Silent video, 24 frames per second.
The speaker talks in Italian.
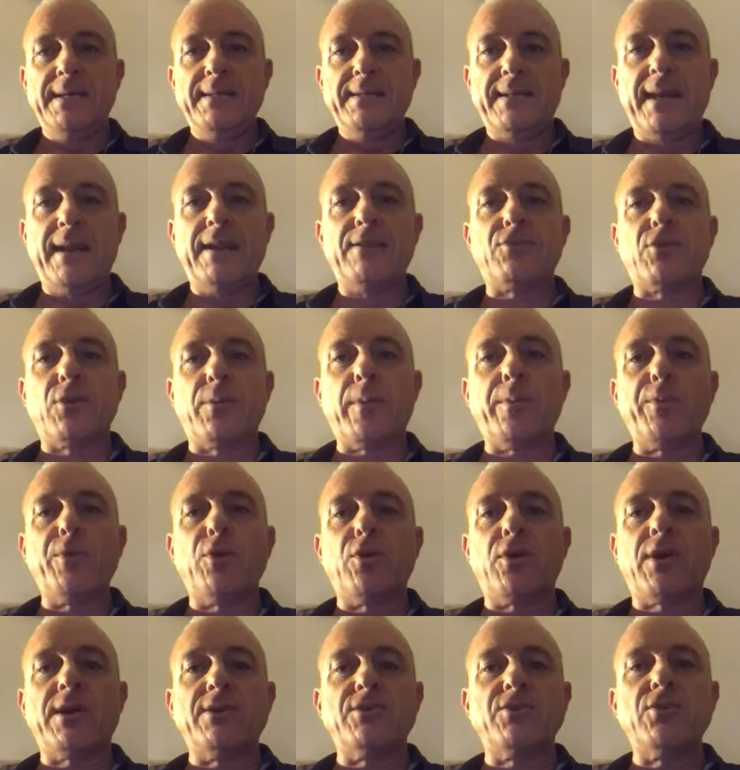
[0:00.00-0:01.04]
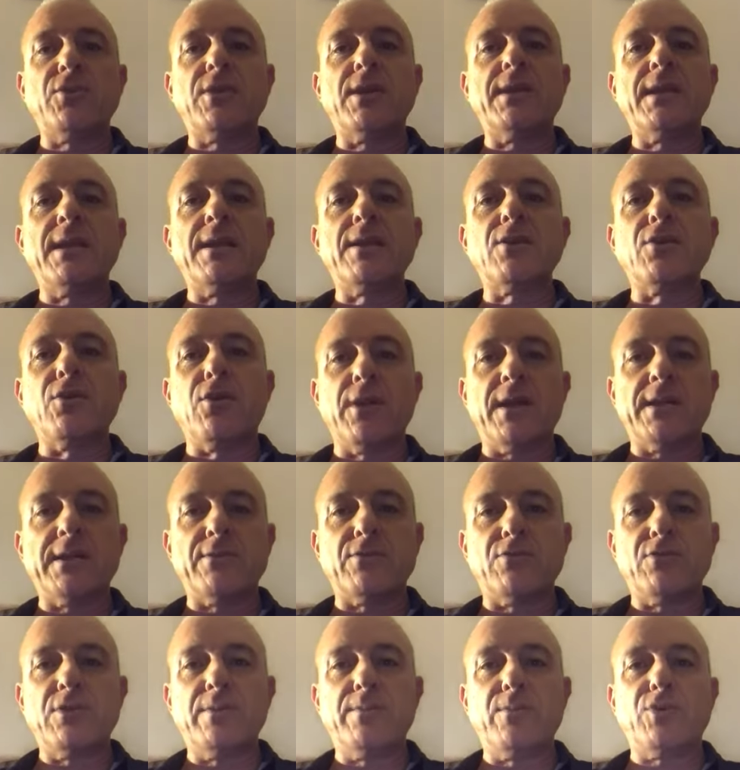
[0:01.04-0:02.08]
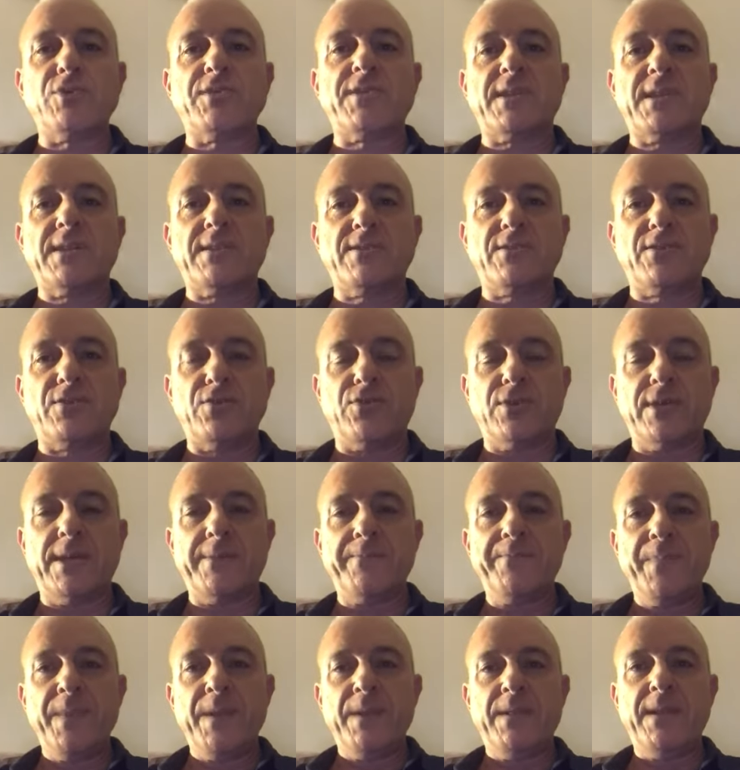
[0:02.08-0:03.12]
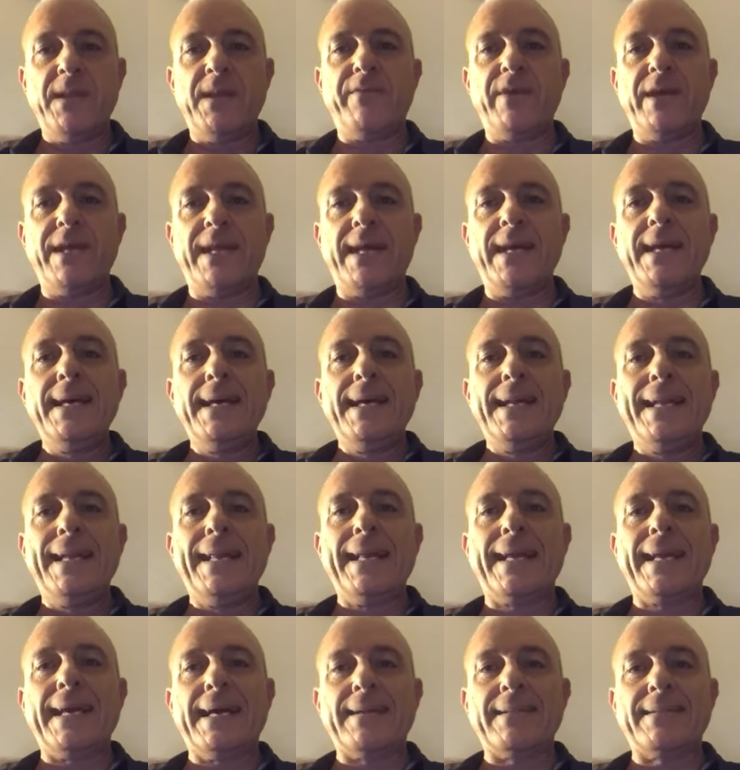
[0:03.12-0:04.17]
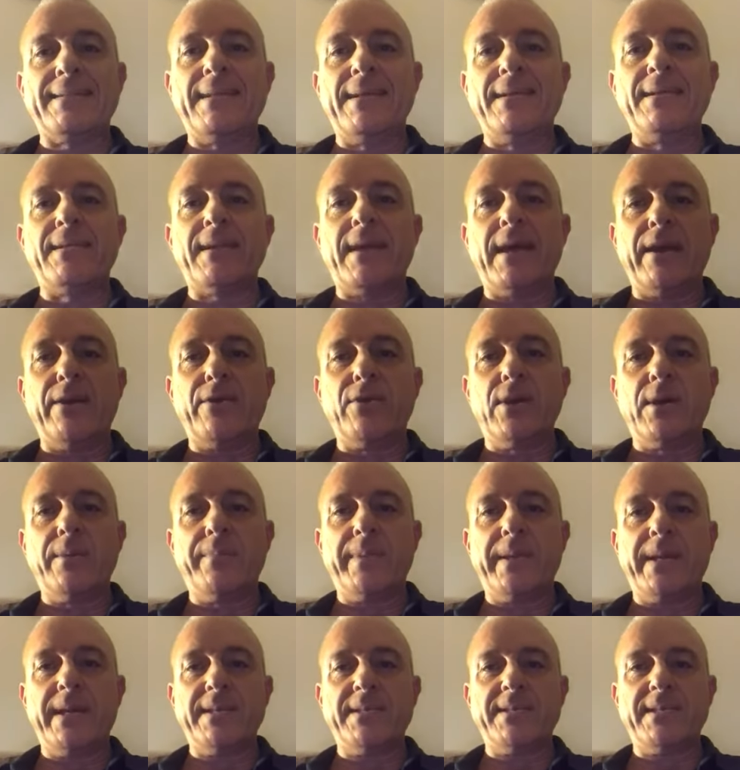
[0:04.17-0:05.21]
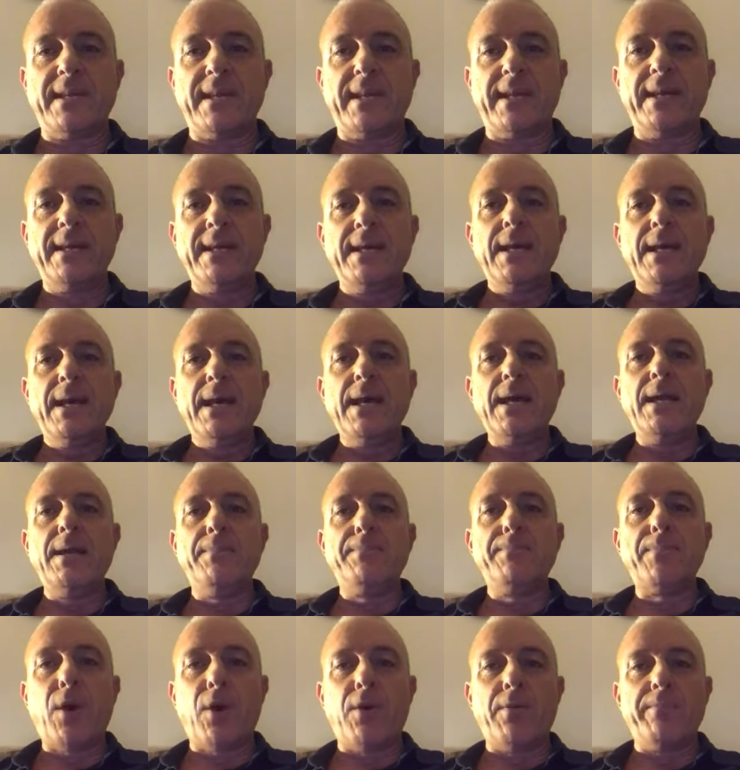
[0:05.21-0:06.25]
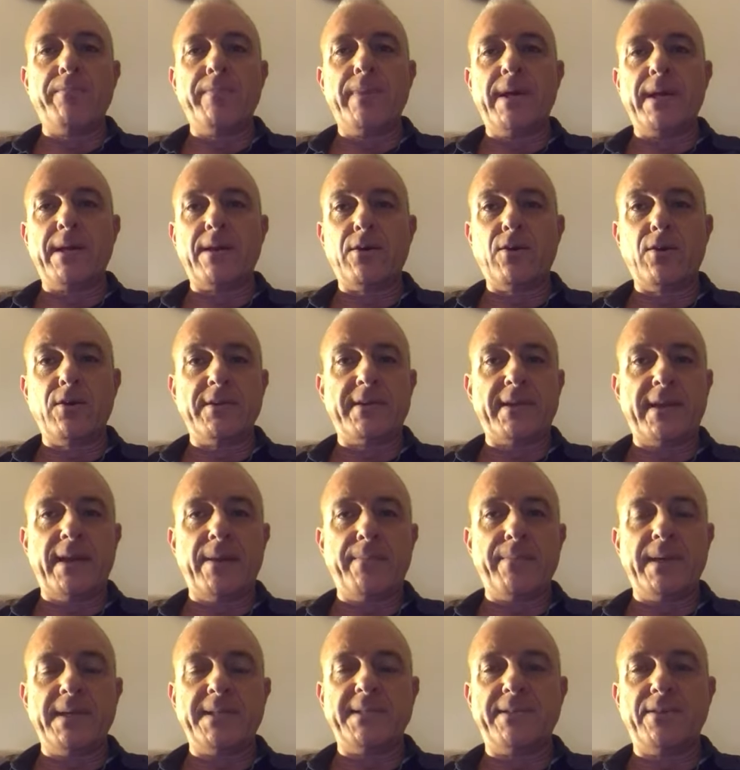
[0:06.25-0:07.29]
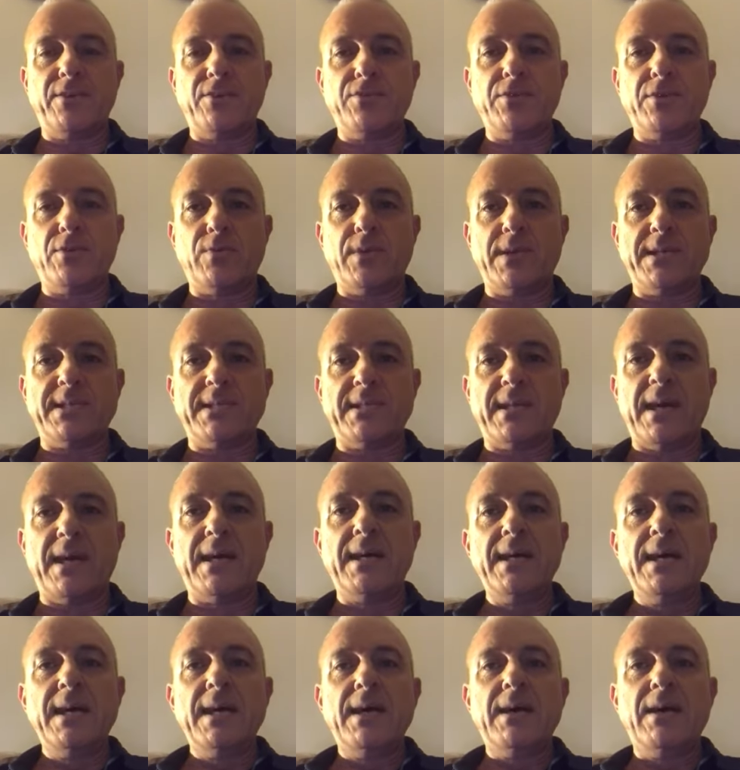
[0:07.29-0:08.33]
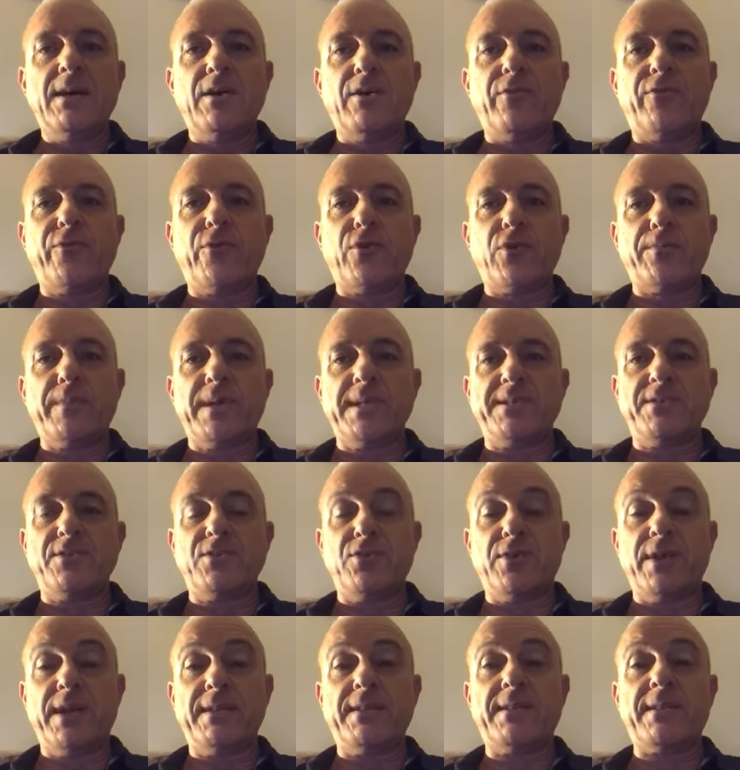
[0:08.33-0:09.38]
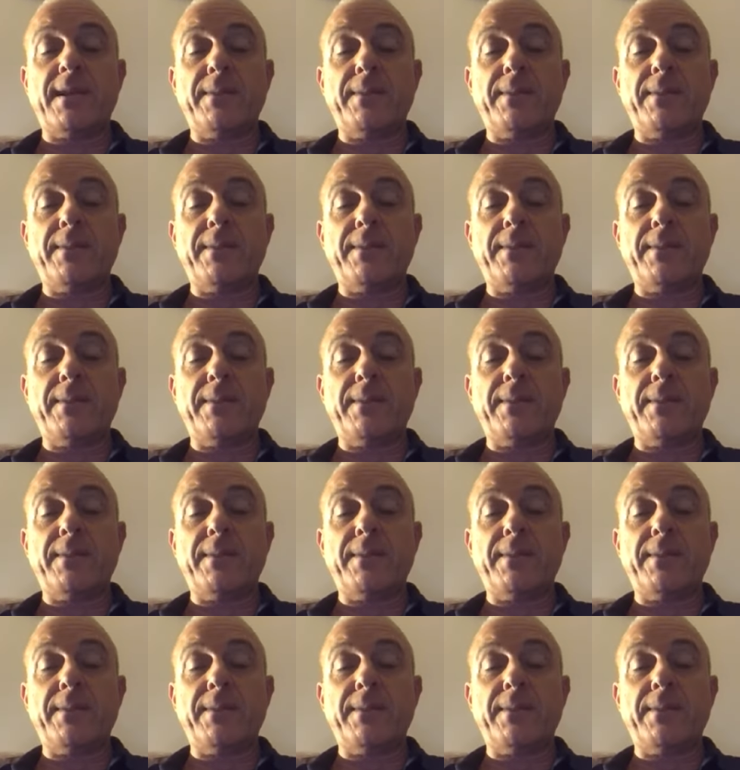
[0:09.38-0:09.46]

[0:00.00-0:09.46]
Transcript: tra l'altro proprio in occasione del gol ha dato dimostrazione di avere le carte in regola per essere il bomber oltre a Mazzeo di questa eh, formazione.